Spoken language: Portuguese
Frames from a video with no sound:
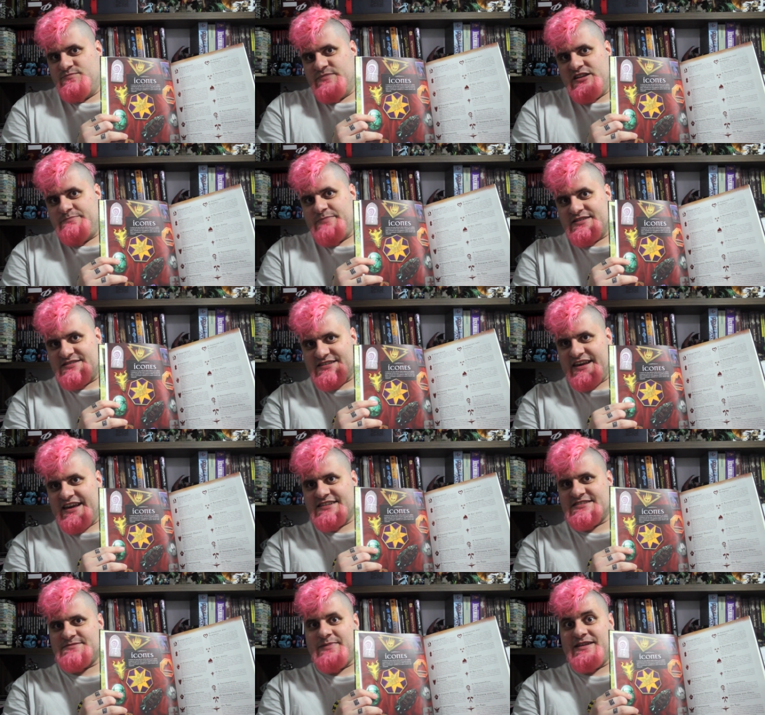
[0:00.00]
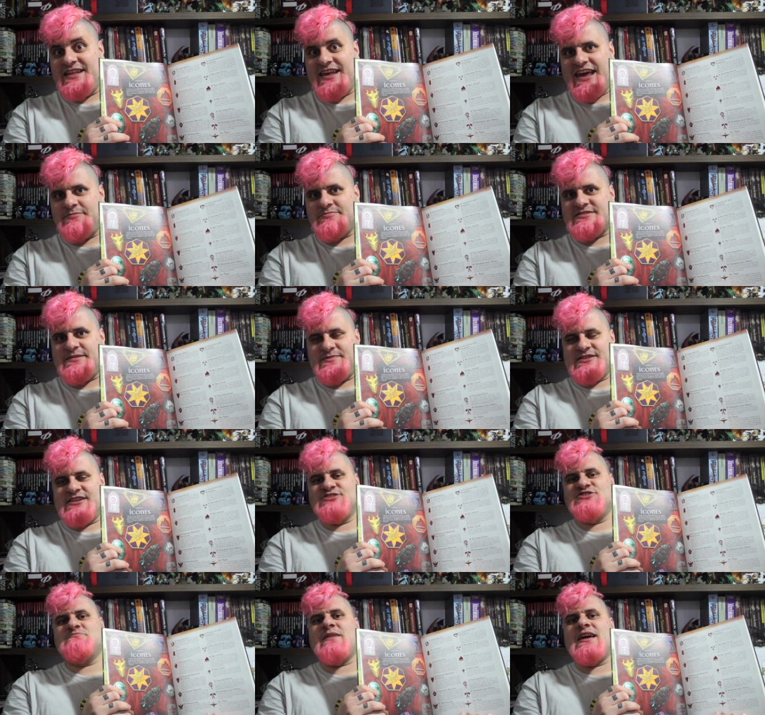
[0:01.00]
NPCs, PDMs, né,
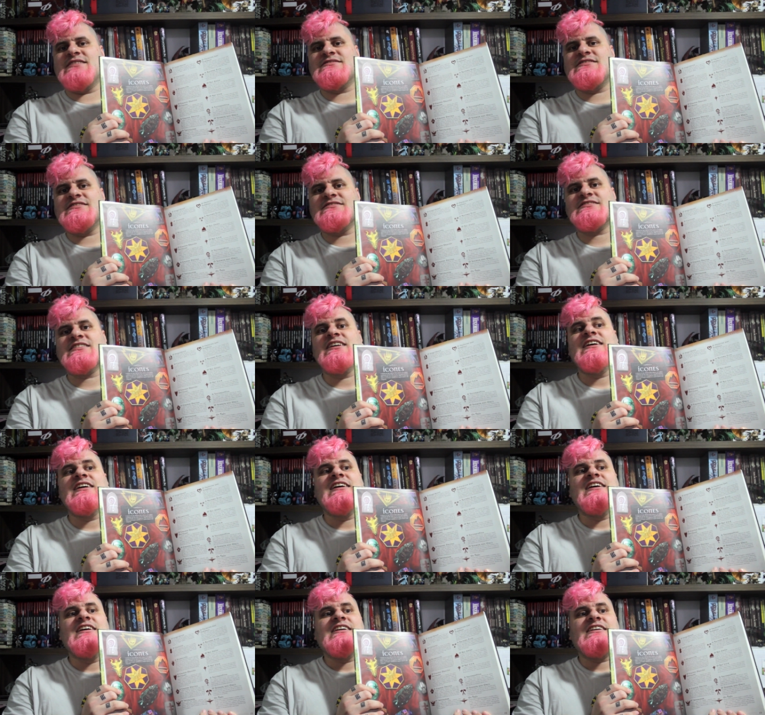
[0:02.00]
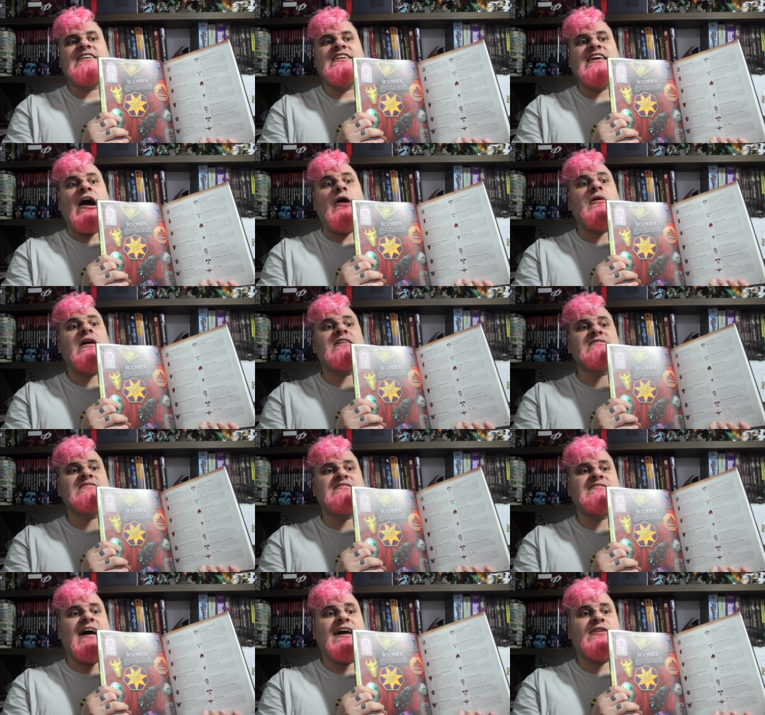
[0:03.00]
personagens de mestres, que
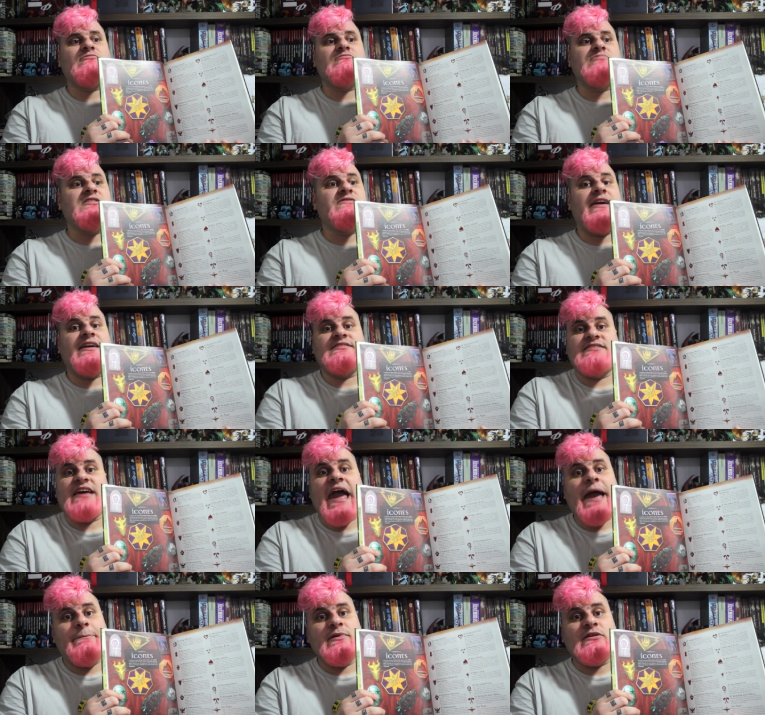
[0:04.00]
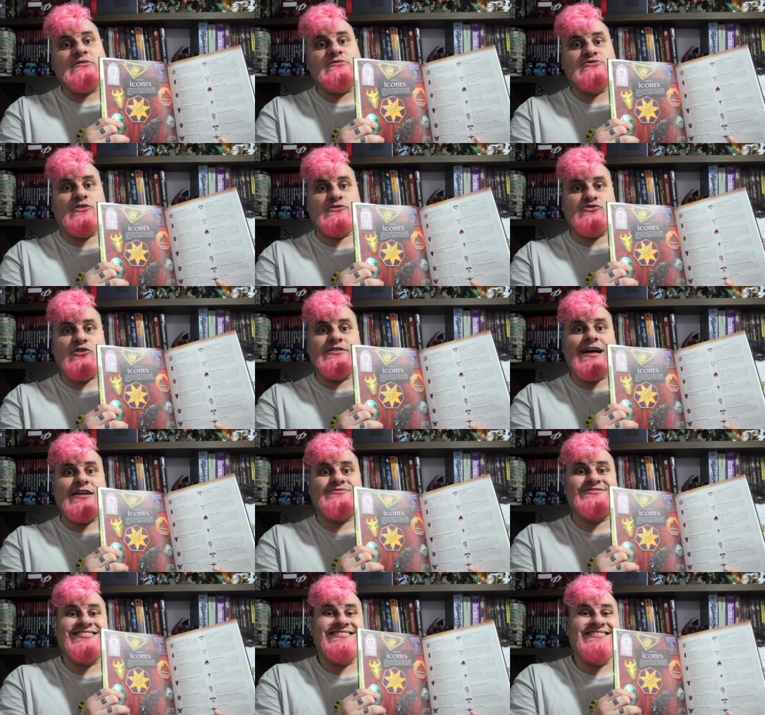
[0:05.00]
alcançaram níveis épicos ou
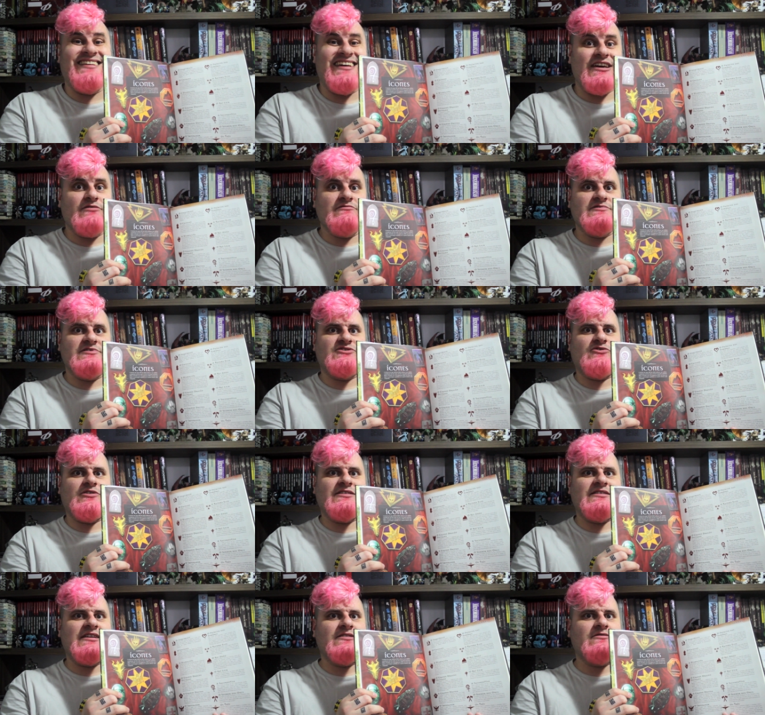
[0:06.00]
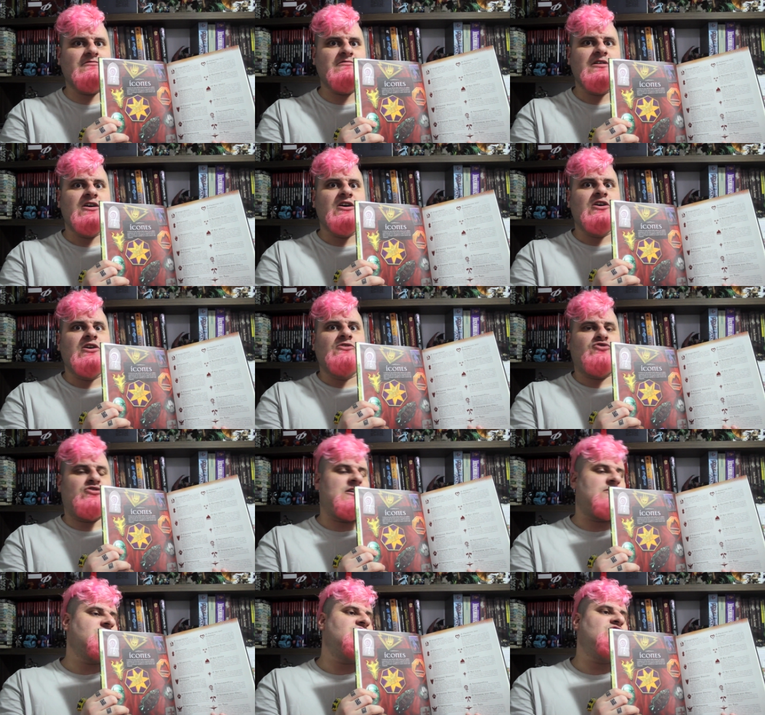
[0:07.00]
tornaram-se deuses ou então
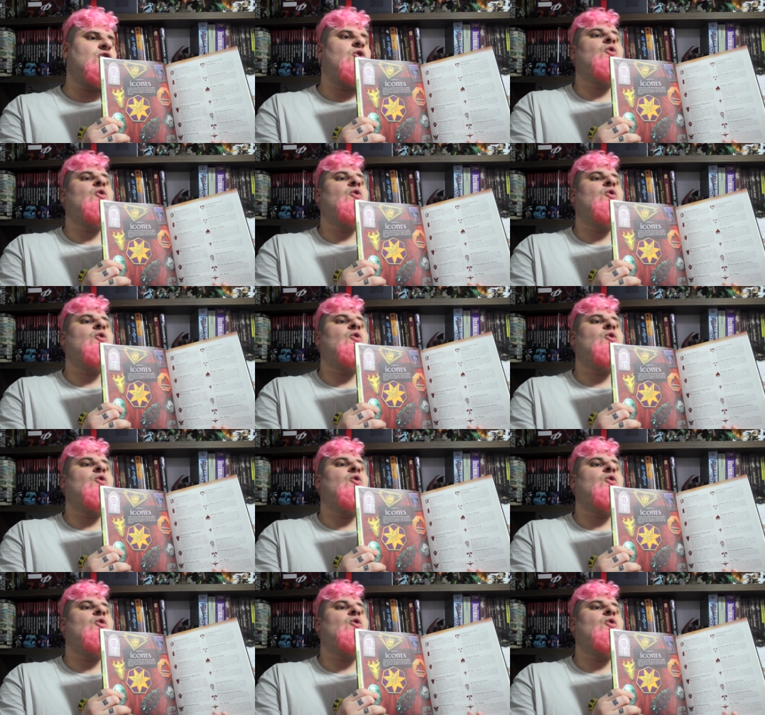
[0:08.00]
tornaram-se